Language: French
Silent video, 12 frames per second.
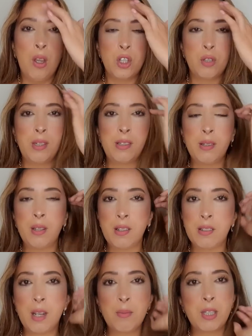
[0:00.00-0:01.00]
Je vais essayer de
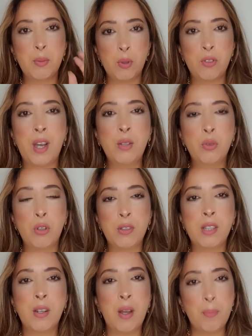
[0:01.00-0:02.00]
rester un petit peu vague tout en
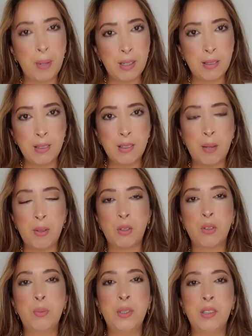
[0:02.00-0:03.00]
étant précis, ça va être
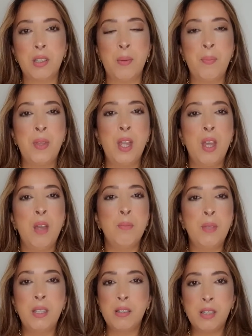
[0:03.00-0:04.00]
compliqué.
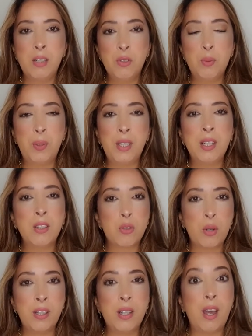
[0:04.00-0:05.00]
Mais s'il vous plaît,
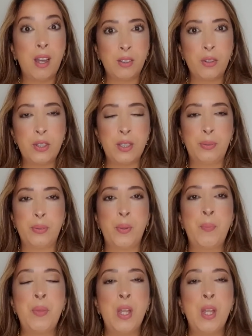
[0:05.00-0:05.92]
soyez attentifs.